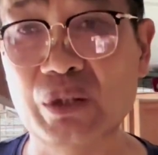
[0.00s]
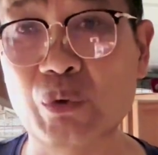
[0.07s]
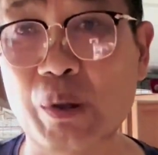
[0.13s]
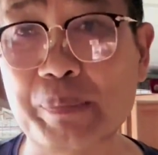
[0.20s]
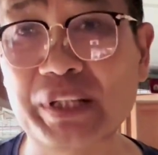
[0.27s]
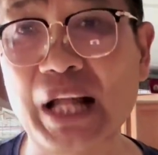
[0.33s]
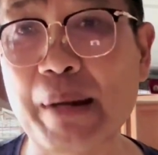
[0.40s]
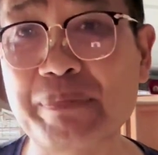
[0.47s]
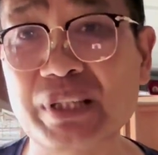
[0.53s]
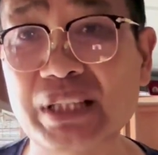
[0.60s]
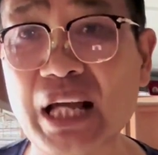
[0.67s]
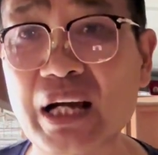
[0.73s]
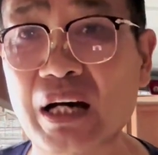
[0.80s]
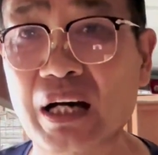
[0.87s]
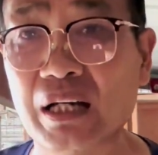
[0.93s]
我们打比
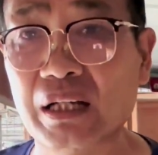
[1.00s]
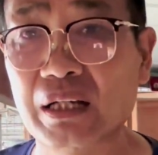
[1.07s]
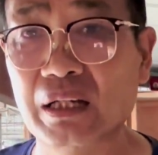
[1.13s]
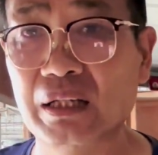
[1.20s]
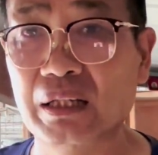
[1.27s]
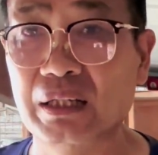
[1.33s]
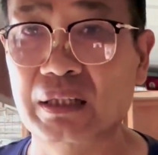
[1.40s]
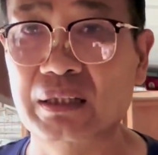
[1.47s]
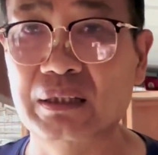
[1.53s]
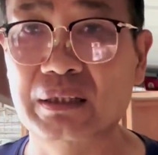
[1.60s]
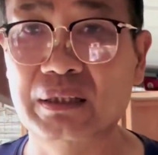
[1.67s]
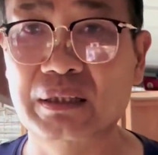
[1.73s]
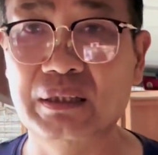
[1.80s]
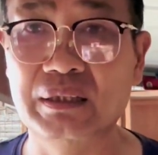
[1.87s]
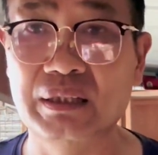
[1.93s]
赛啊，
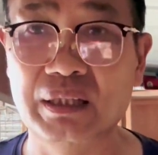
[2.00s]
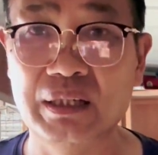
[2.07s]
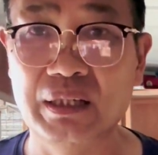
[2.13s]
呃，